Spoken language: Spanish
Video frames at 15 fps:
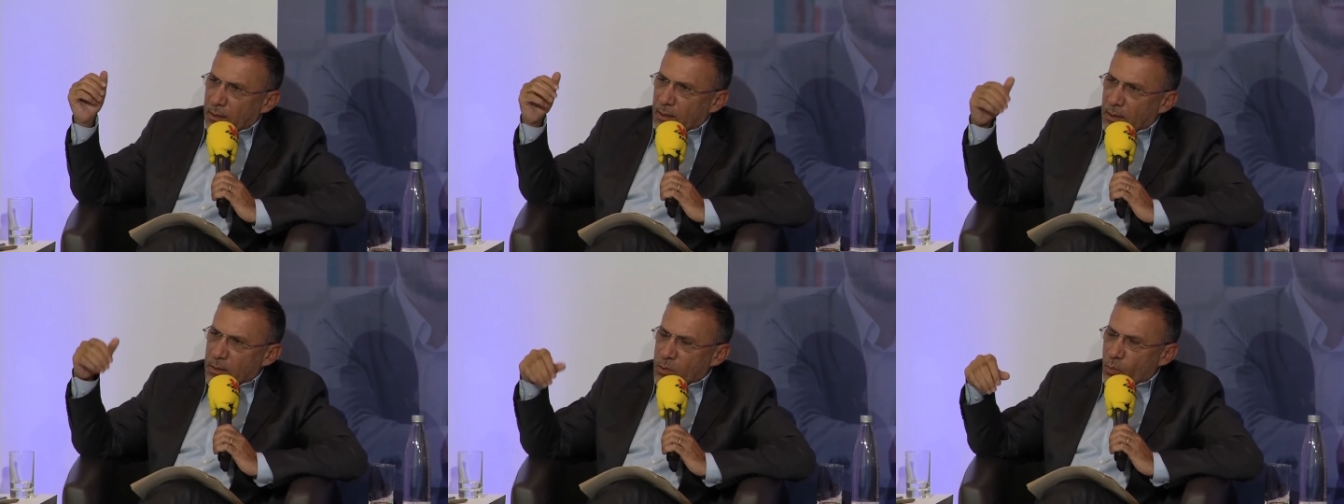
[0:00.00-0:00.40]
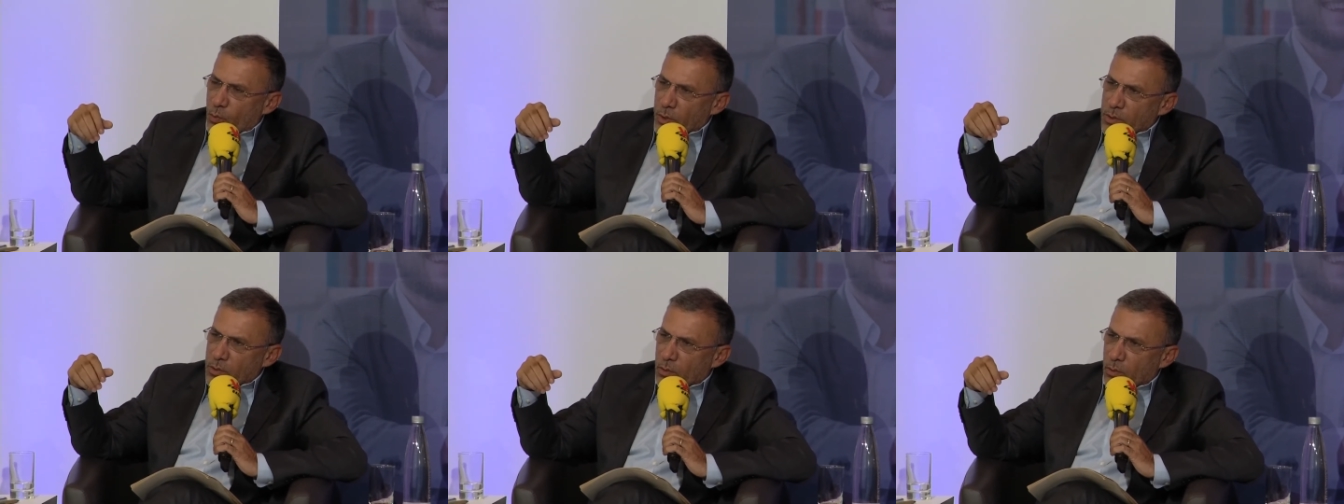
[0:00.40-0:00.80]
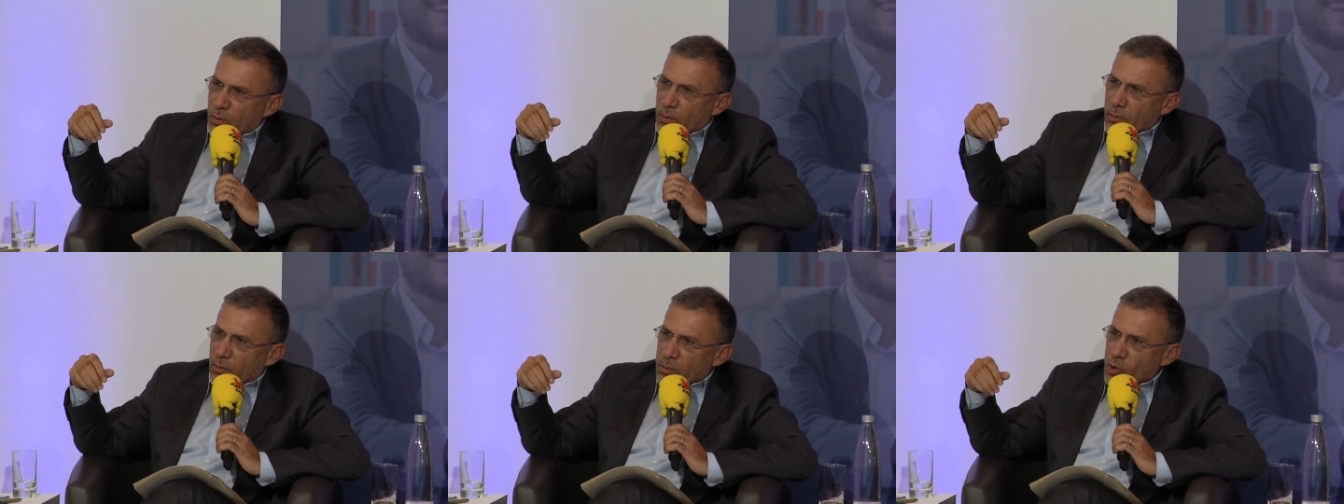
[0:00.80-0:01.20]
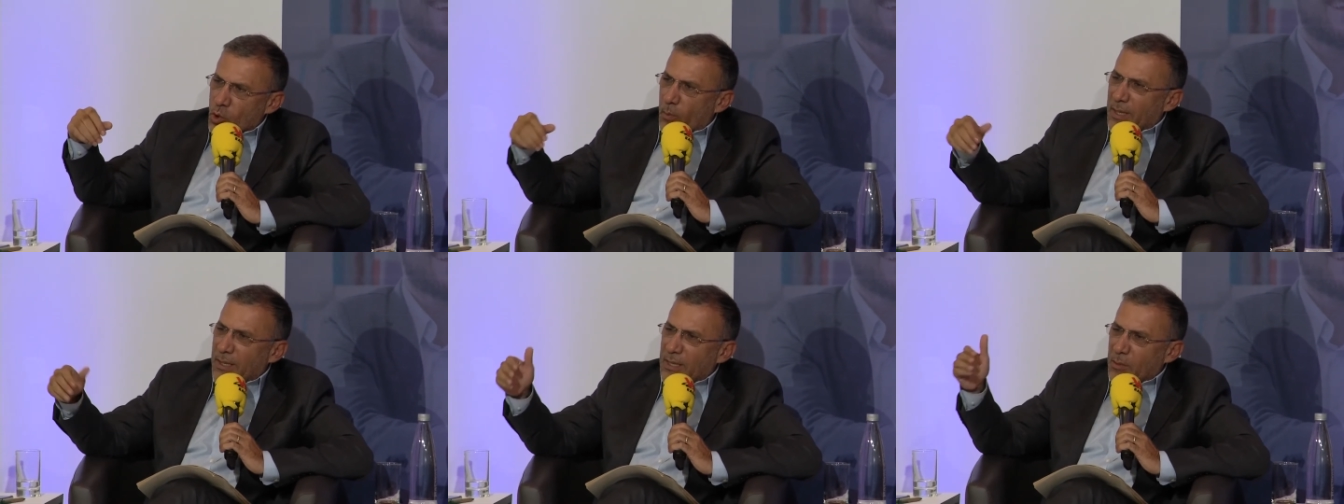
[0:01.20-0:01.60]
del supuesto
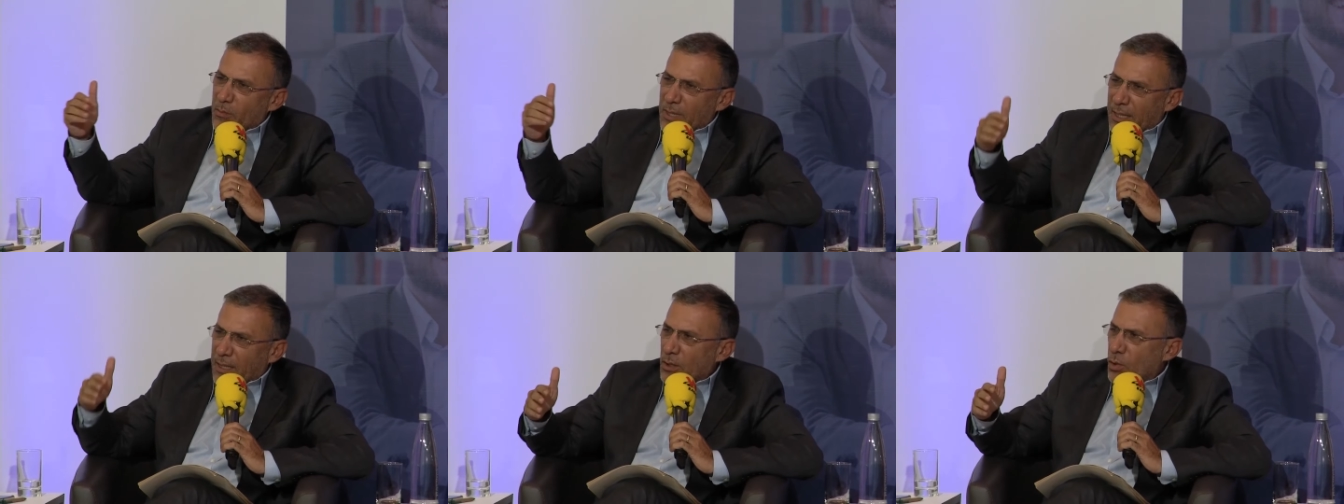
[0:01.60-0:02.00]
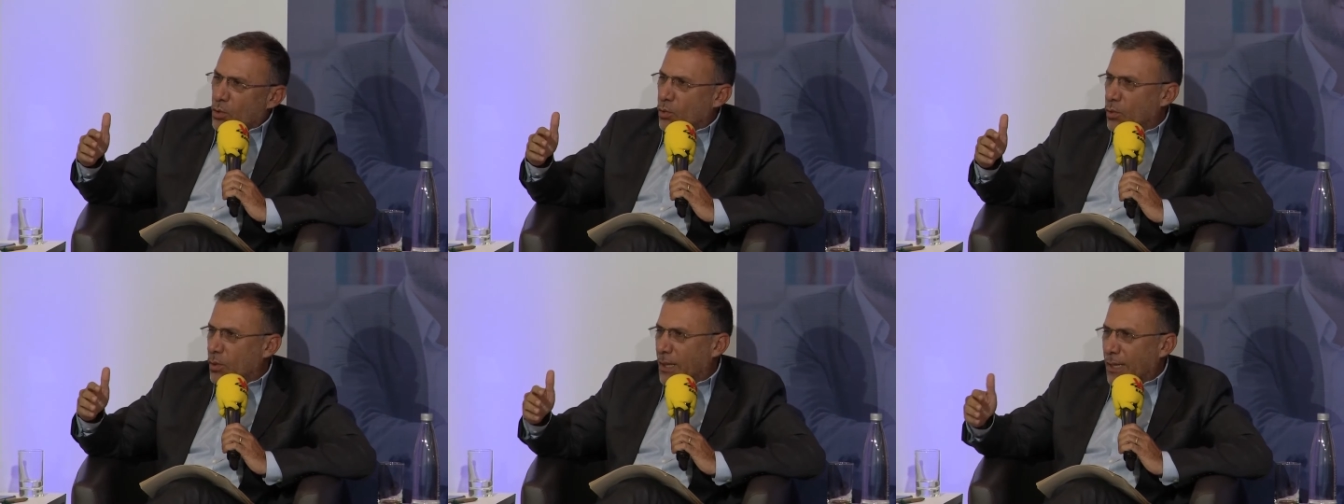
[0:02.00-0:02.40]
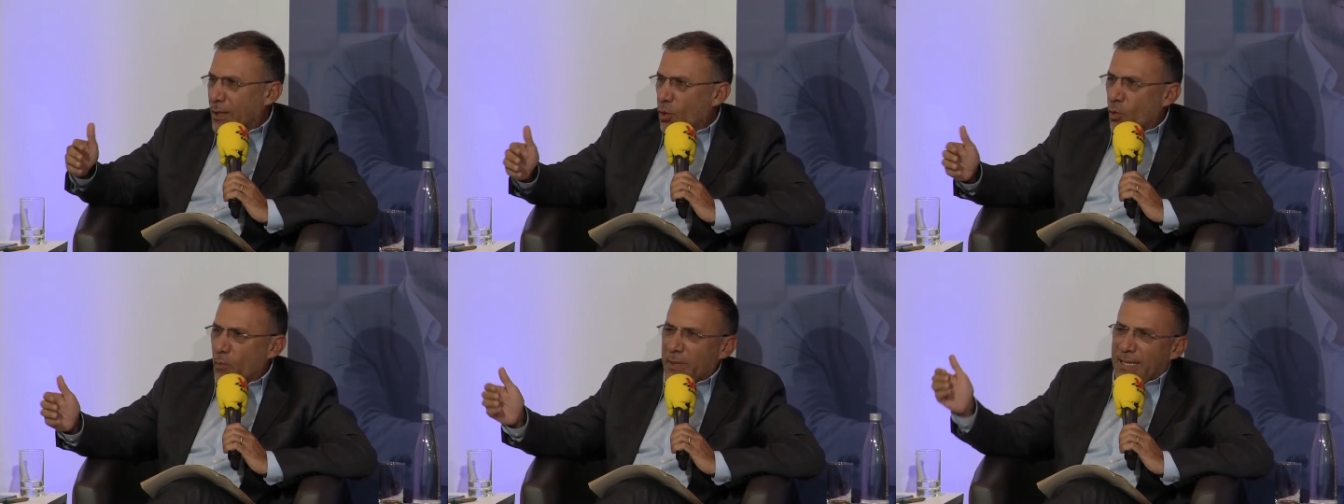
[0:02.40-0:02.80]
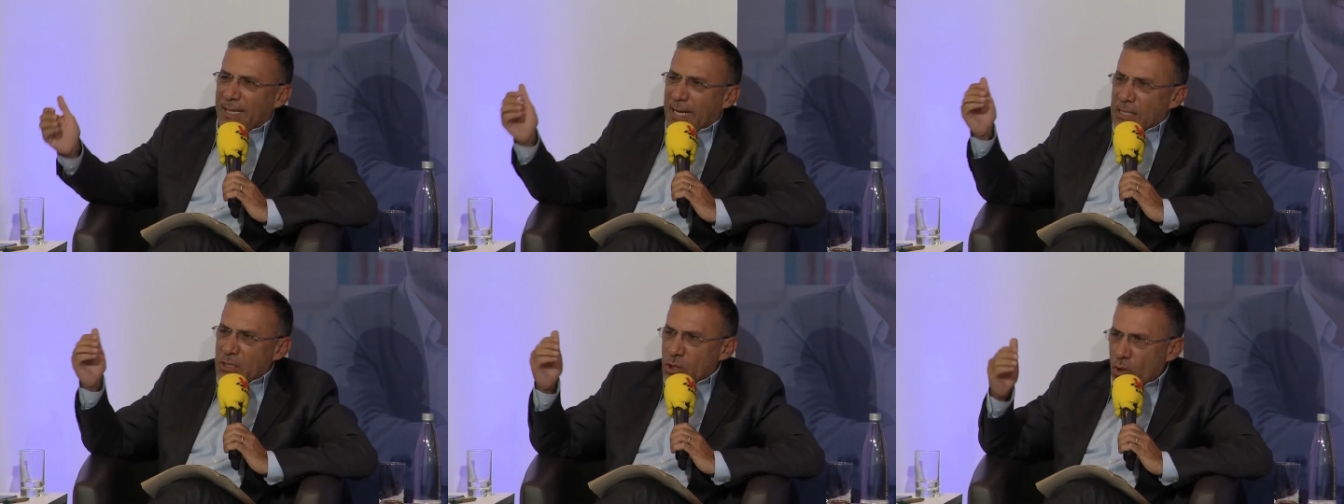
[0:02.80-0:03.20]
sometimiento o la
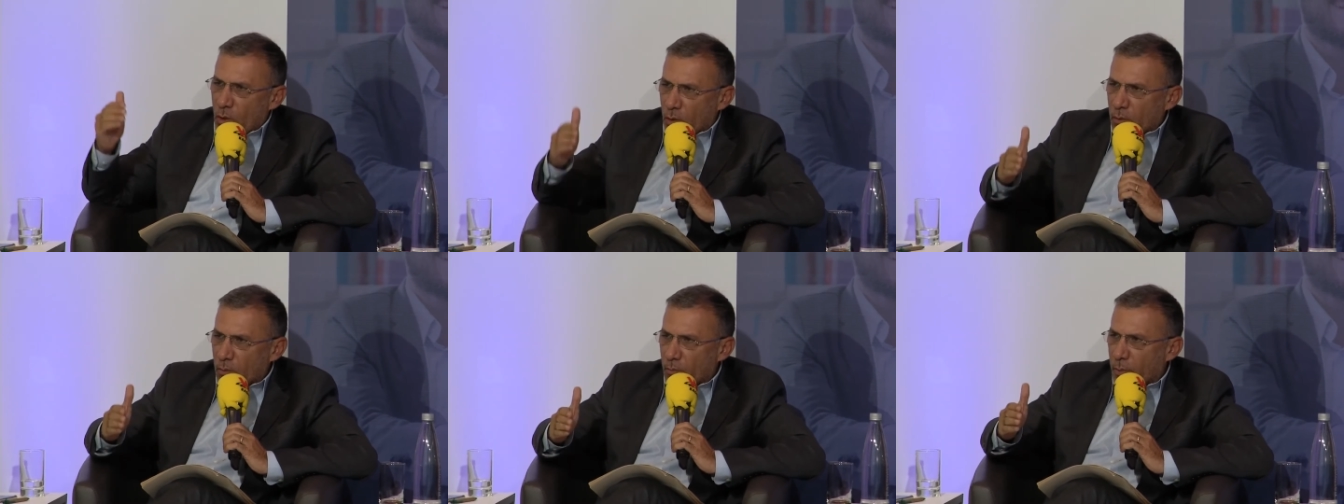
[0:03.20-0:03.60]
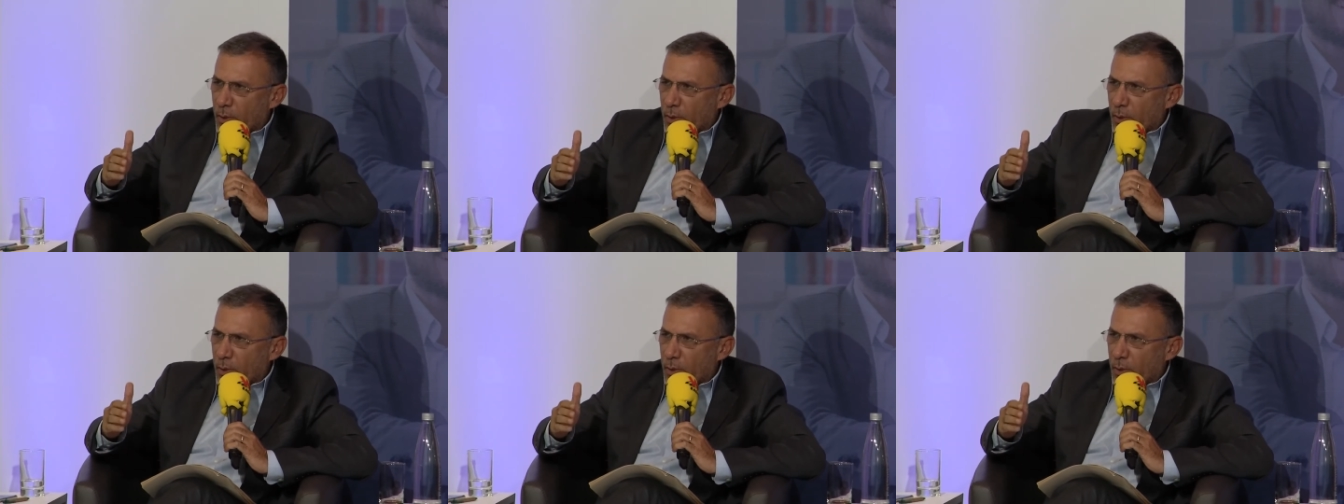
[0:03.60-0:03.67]
dominación,